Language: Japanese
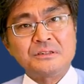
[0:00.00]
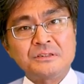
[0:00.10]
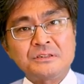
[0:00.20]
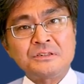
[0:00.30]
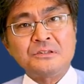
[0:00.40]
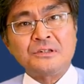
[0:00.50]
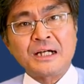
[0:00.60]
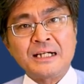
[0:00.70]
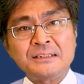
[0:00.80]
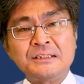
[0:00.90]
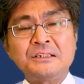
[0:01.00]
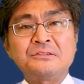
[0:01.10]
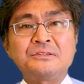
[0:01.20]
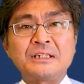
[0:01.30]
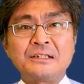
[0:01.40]
すると8
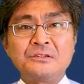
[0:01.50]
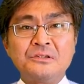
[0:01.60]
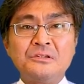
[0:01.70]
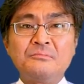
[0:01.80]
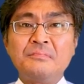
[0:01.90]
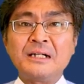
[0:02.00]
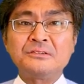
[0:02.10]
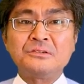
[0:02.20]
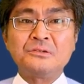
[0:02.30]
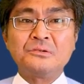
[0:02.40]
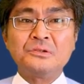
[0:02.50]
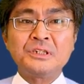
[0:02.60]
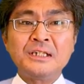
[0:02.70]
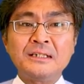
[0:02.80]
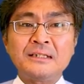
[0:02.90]
軸3の丸の5
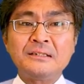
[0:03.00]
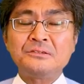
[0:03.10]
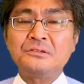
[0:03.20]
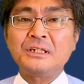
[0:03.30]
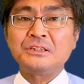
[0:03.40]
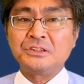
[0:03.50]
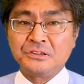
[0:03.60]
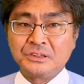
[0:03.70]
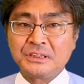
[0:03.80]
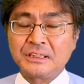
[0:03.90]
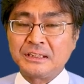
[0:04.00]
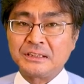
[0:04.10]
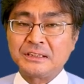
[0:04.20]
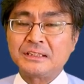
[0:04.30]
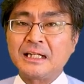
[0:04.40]
に当たるのが12
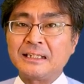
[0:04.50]
センチ。